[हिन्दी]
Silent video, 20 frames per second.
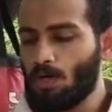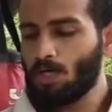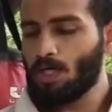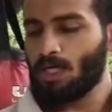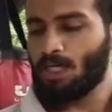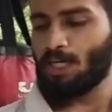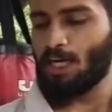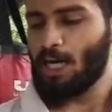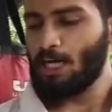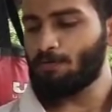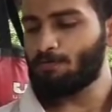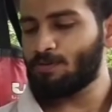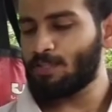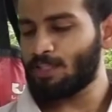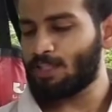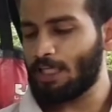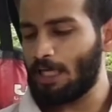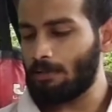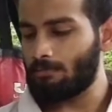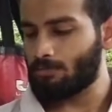ओके नाइफ
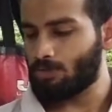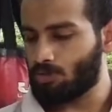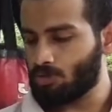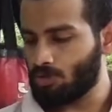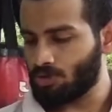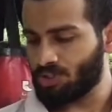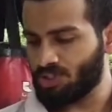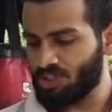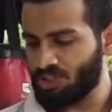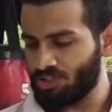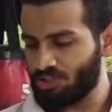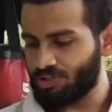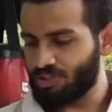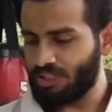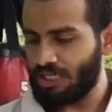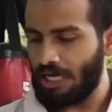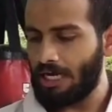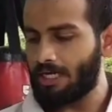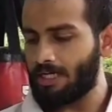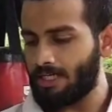डिसाम जो कि
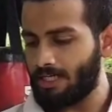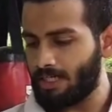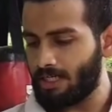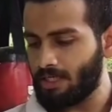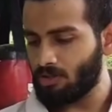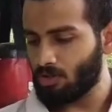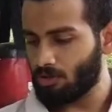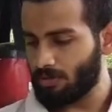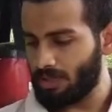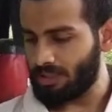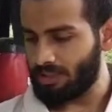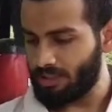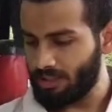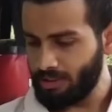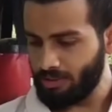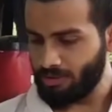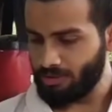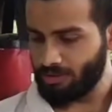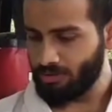दिखाया नहीं है कोई बात